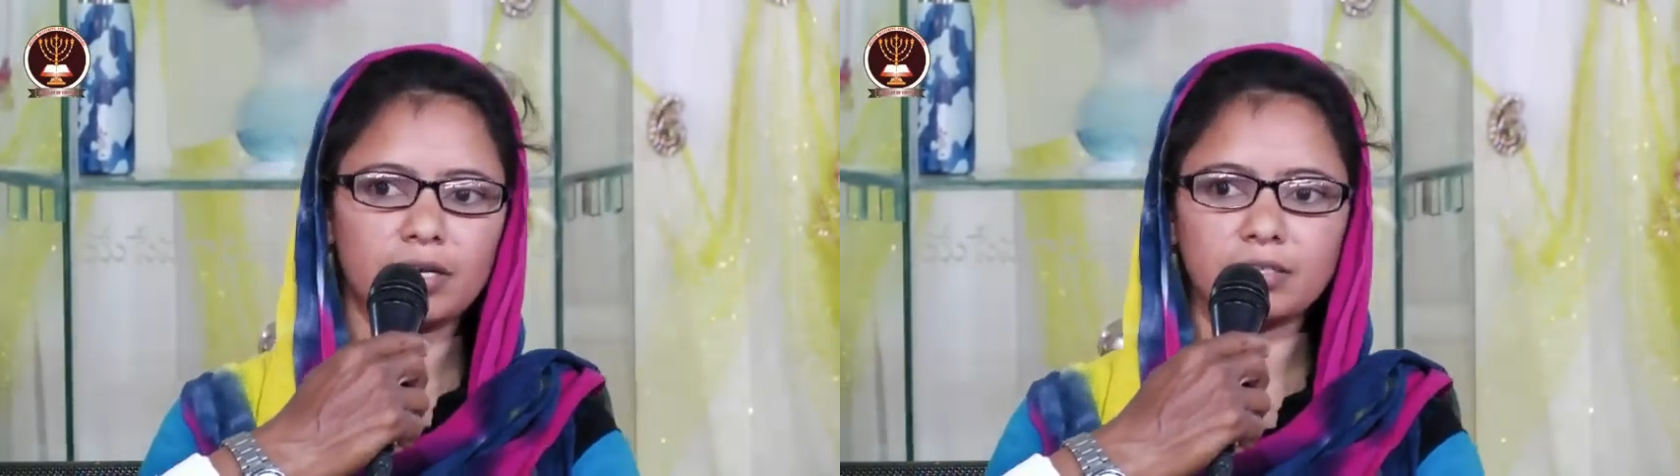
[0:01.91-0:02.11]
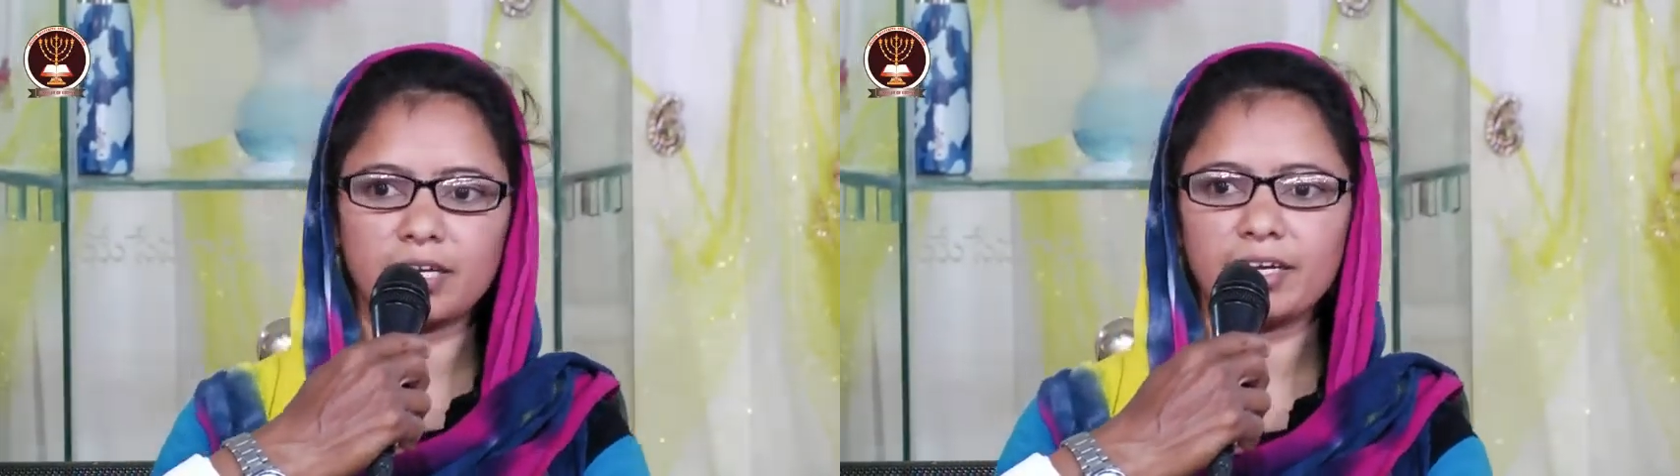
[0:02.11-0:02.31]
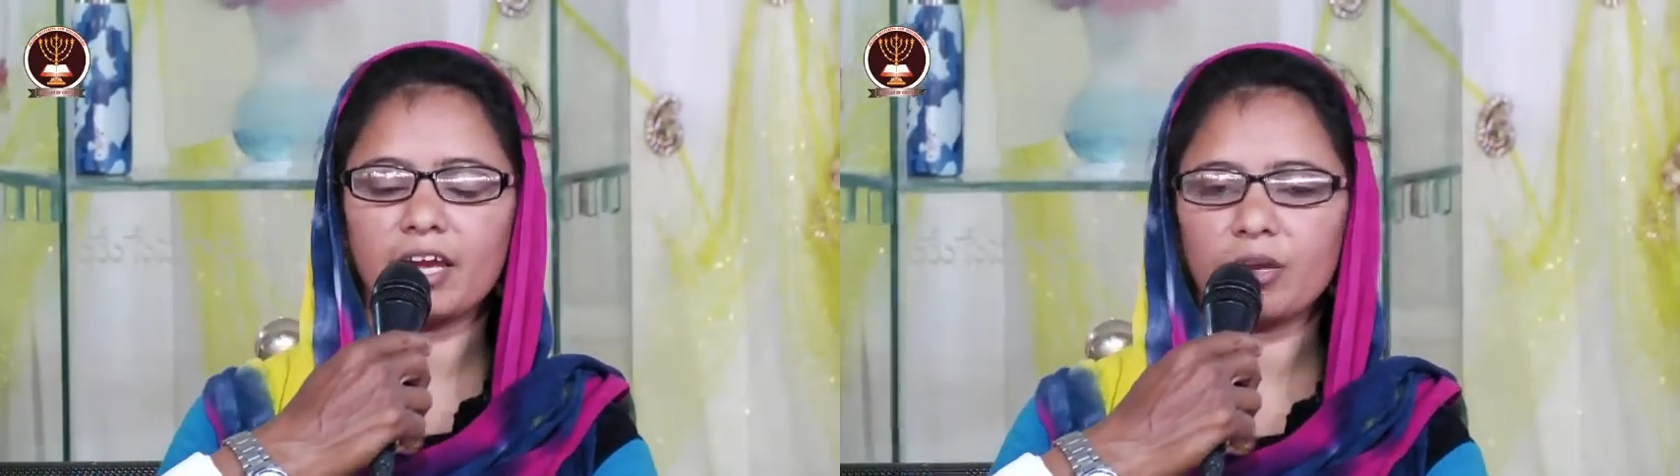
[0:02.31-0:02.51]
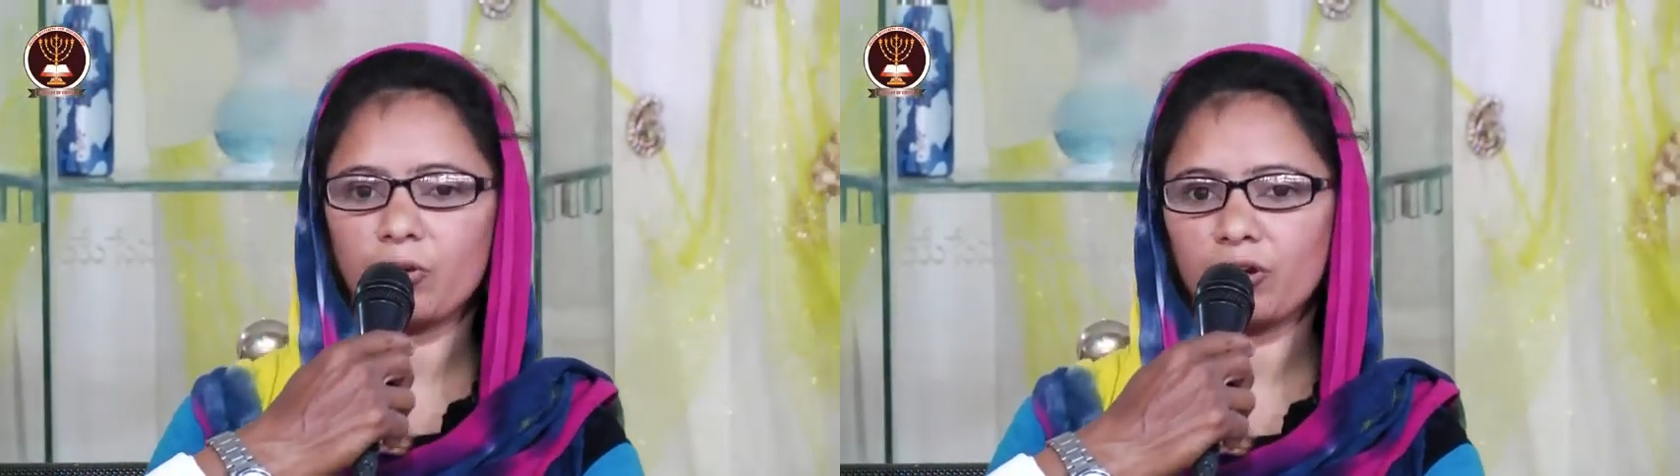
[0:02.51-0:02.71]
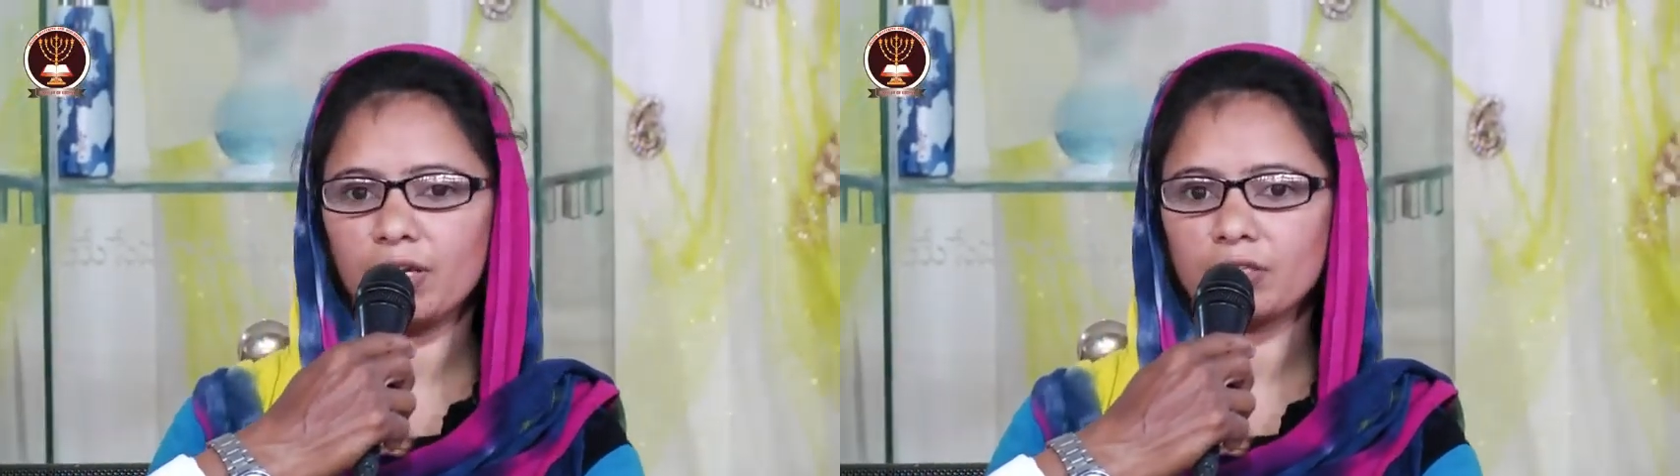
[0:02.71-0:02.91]
నా స్టడీ
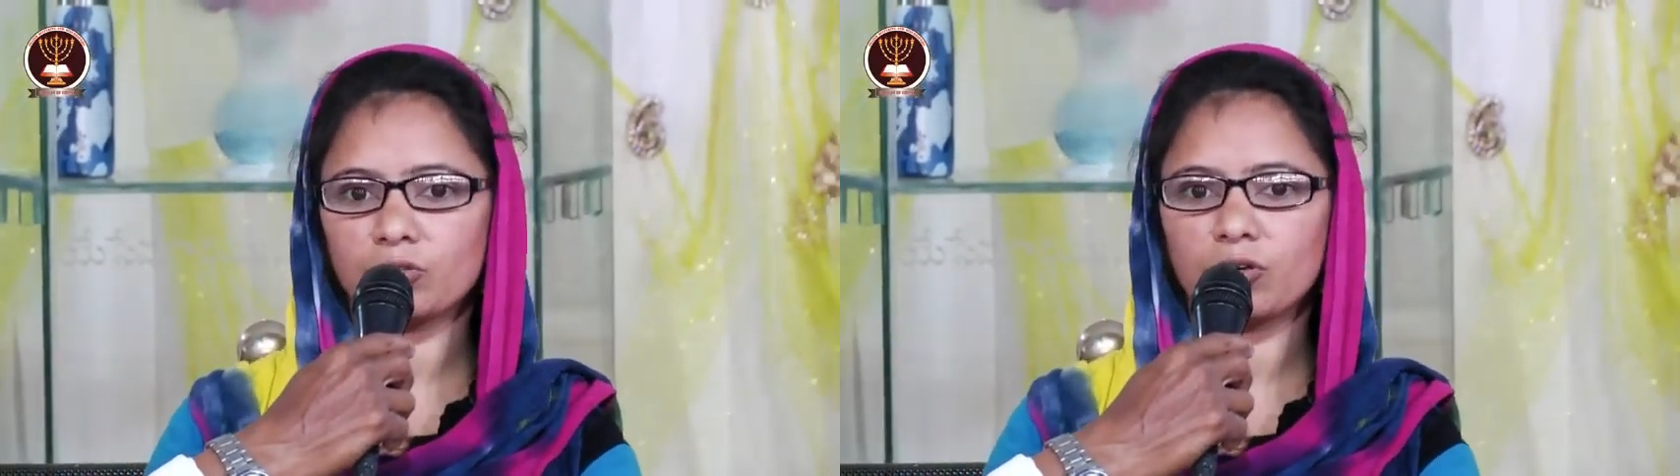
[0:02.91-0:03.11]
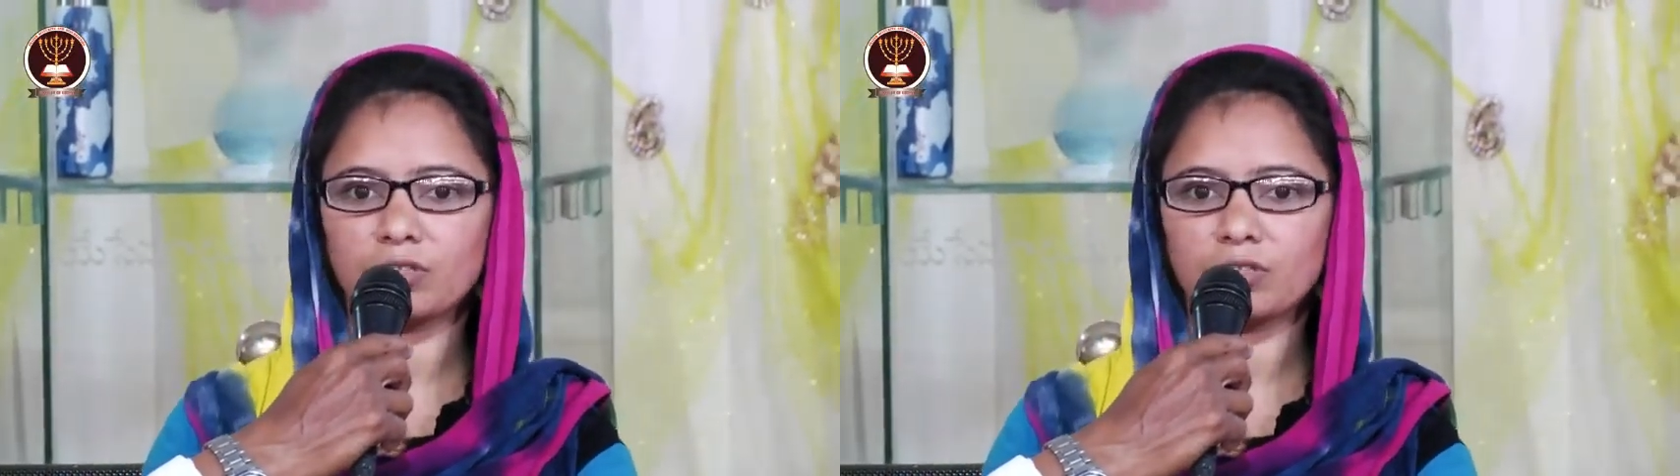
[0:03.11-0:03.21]
అయిపోయి టూ